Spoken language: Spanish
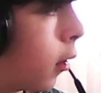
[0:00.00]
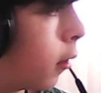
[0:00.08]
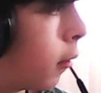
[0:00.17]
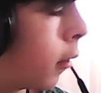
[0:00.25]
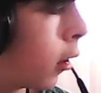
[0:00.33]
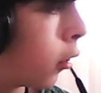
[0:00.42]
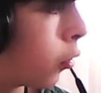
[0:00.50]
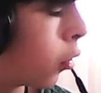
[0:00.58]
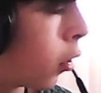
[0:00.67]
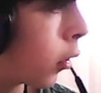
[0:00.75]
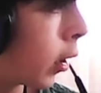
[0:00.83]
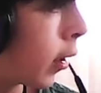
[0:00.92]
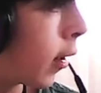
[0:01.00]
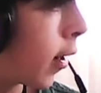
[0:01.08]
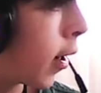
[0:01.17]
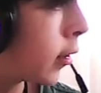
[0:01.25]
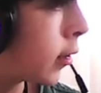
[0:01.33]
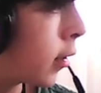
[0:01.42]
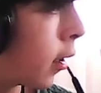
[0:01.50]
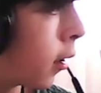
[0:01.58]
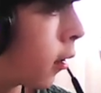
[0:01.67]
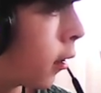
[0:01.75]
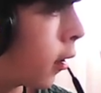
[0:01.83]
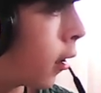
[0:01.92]
Bueno, Torgen,
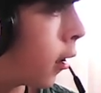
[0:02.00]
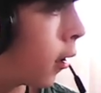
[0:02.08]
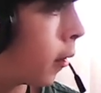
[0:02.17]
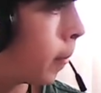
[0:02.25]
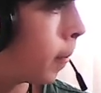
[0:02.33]
Hazard. Eh,